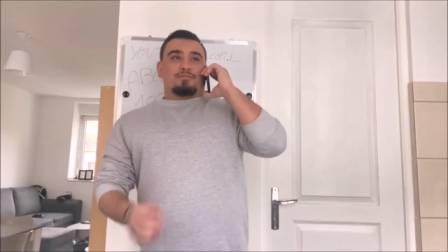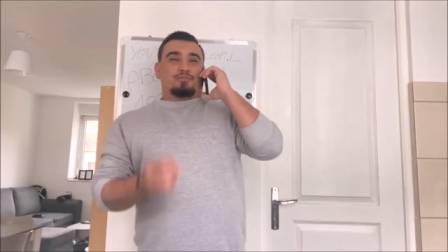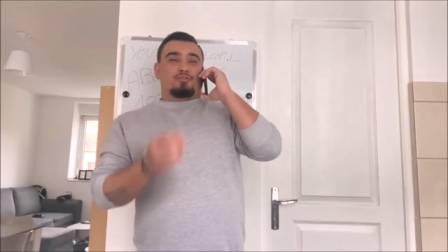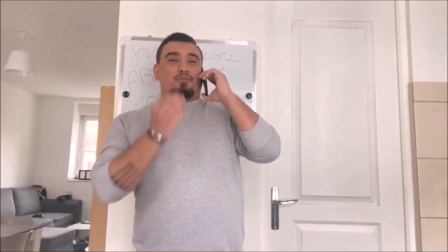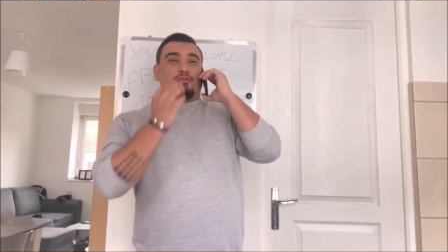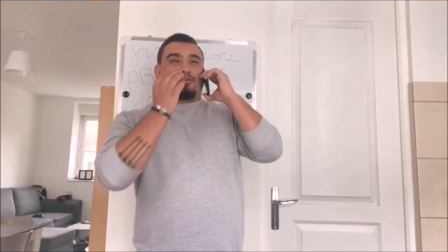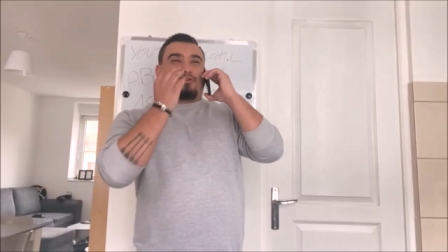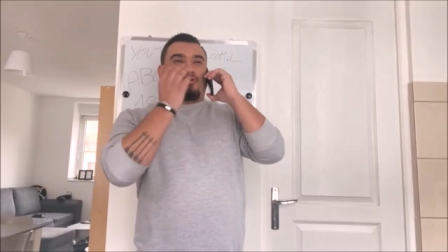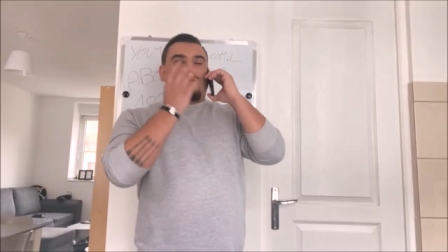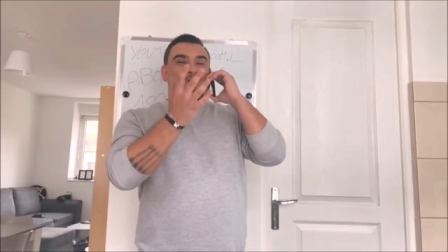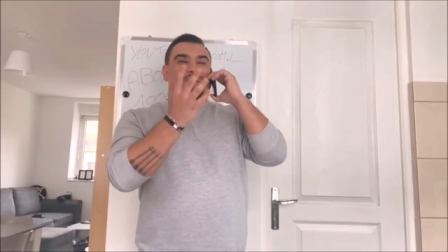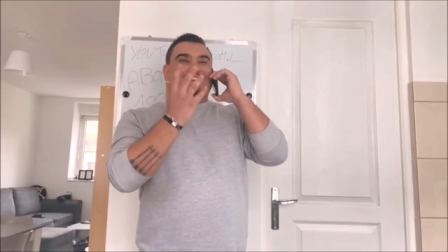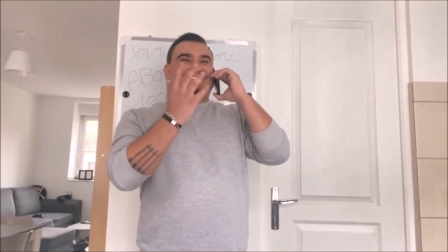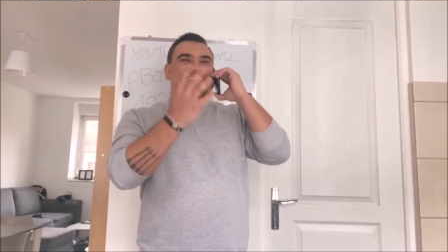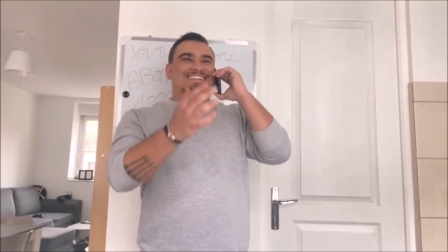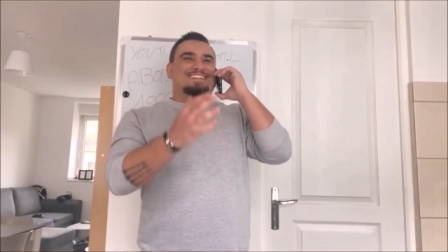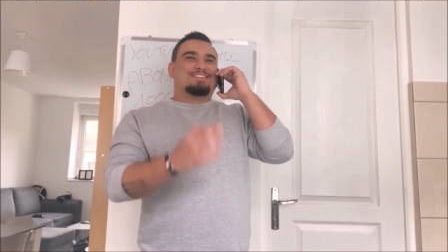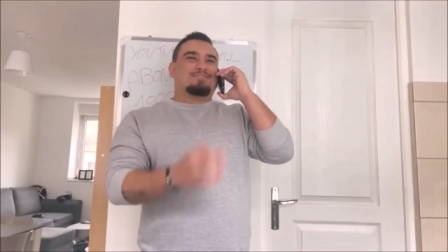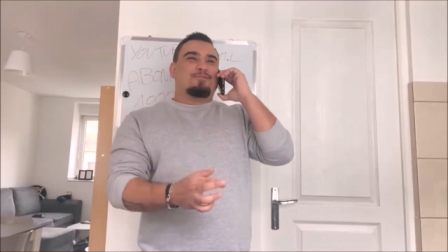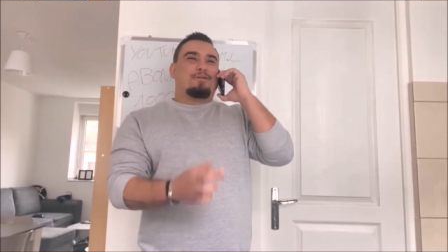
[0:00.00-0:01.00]
Je
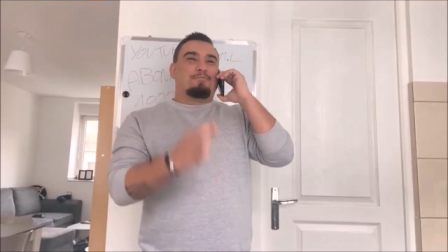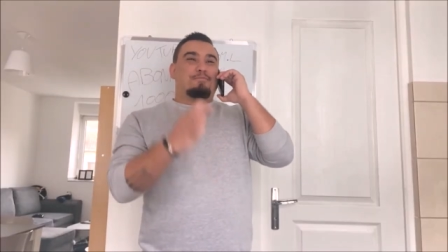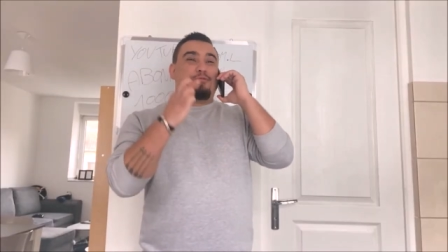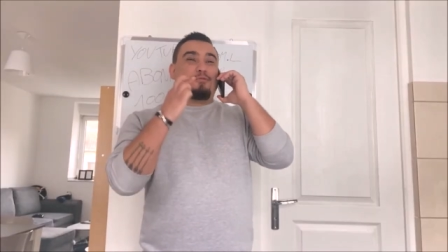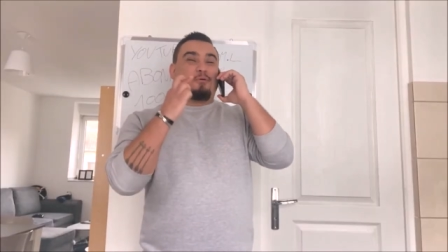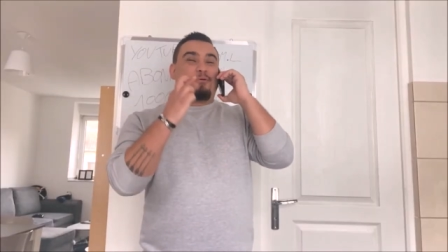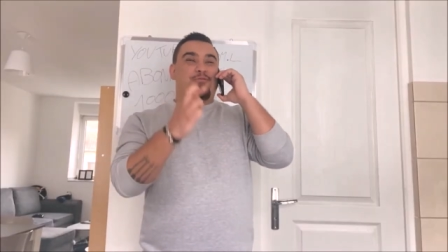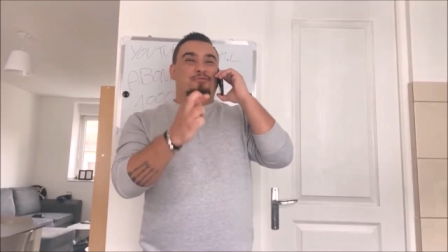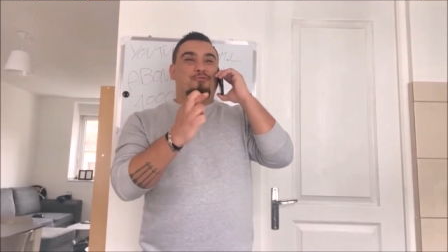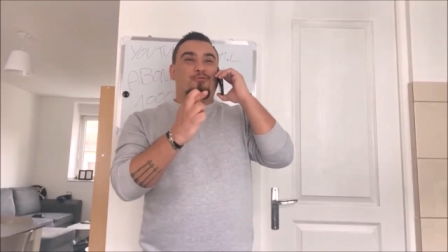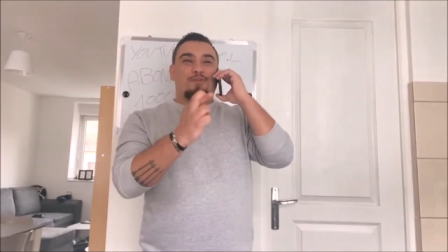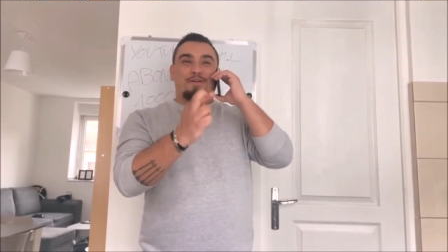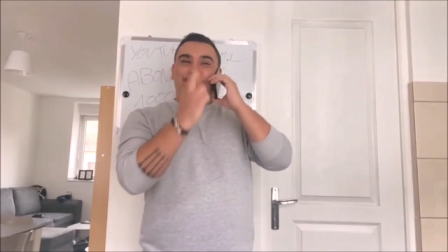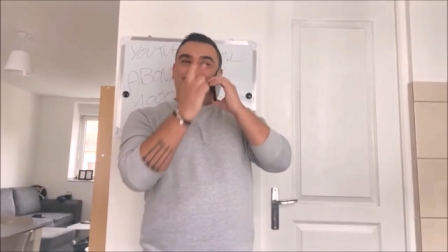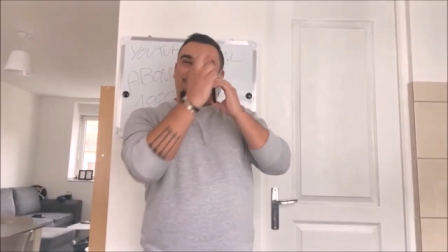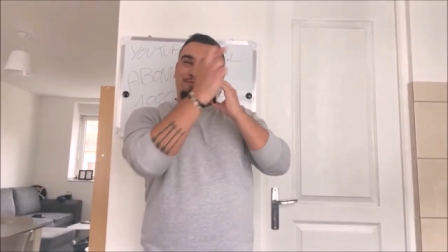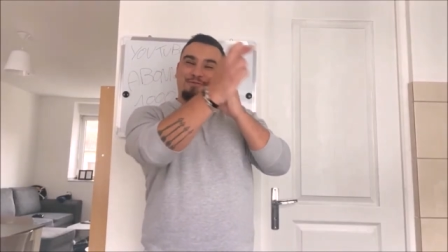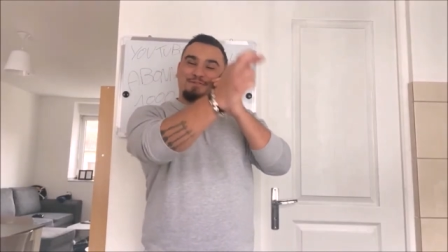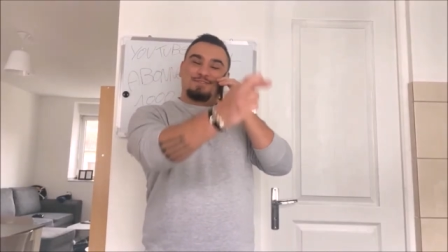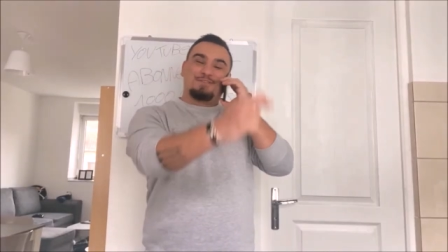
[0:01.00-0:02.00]
croise les doigts pour
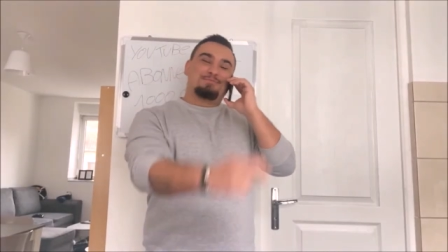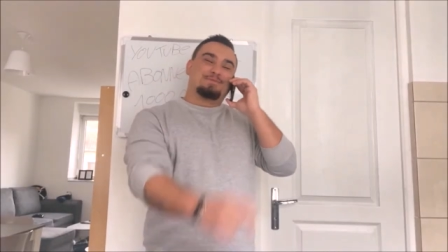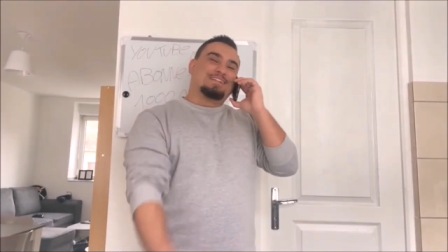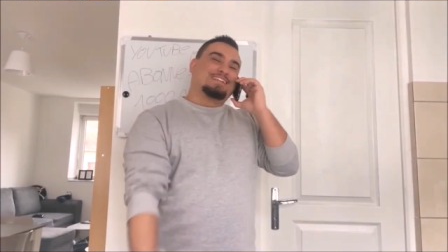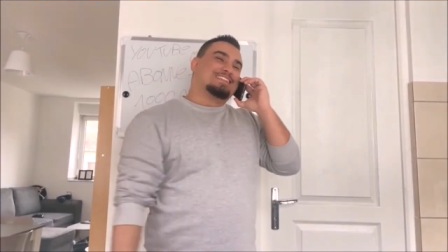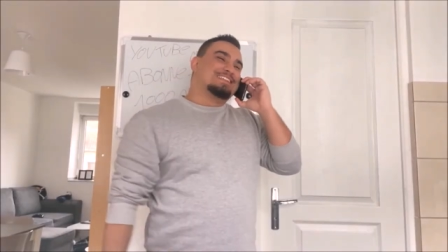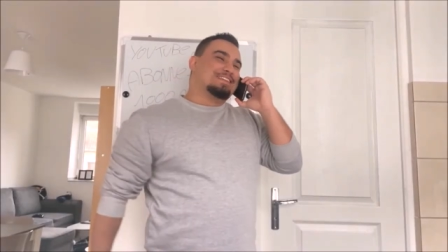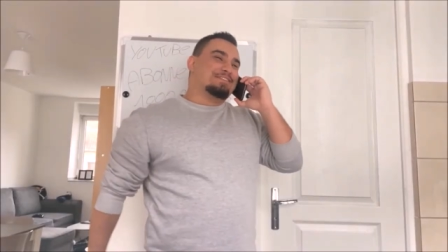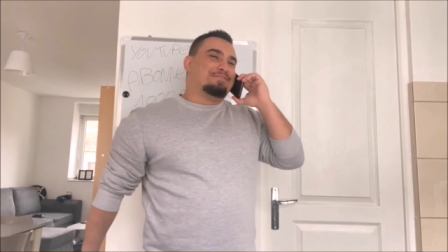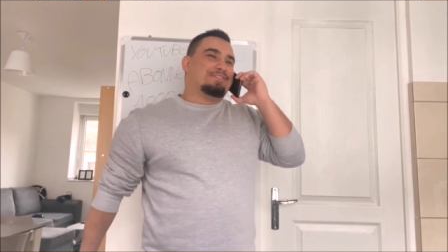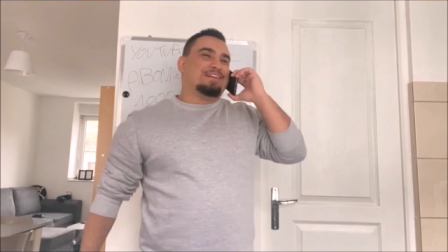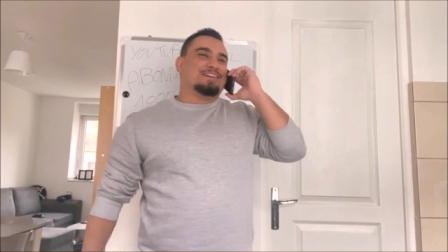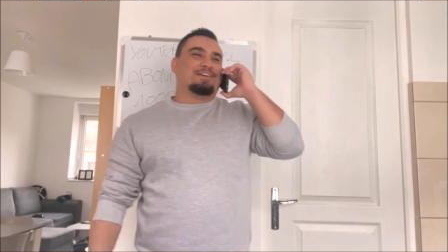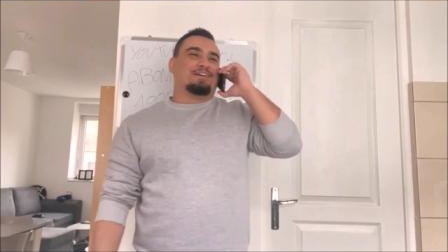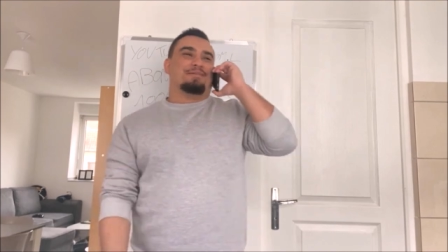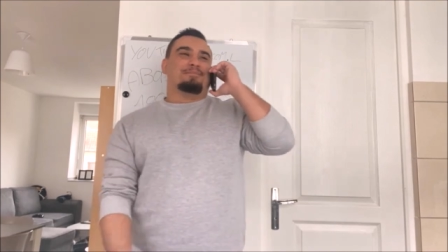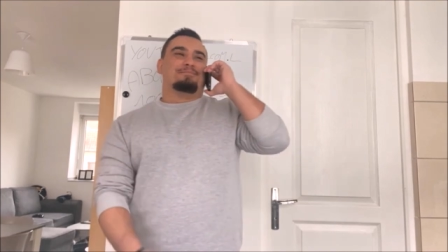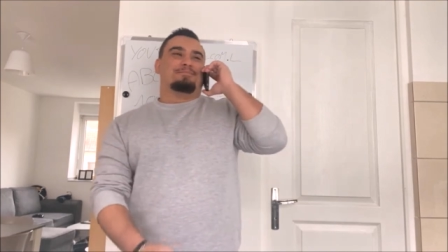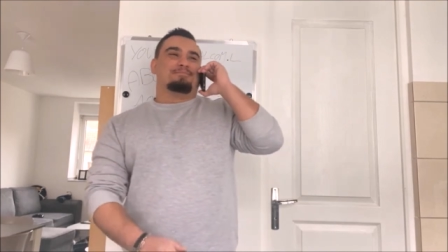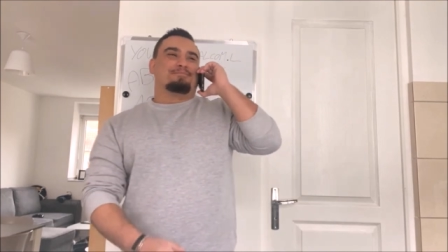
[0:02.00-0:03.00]
vous et pour vos objectifs, les gars.